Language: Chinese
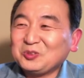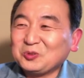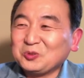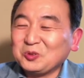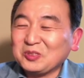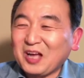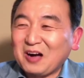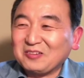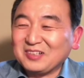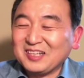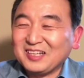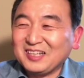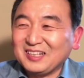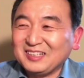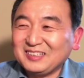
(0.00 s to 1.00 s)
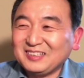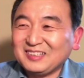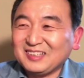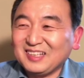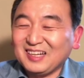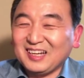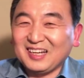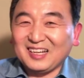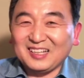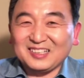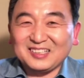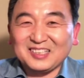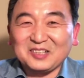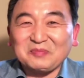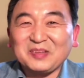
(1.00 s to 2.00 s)
主导着呃
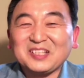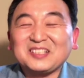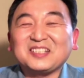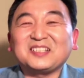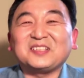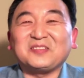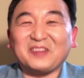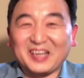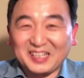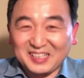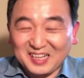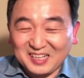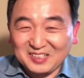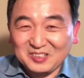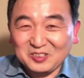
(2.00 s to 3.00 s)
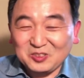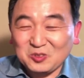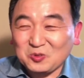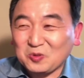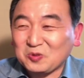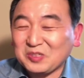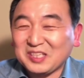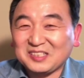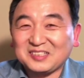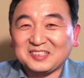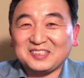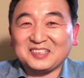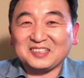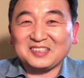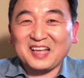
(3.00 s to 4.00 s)
生命思维的中共意识
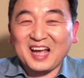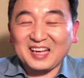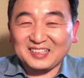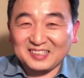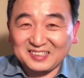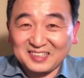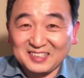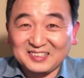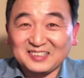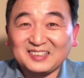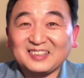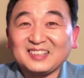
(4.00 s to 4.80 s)
形态的人，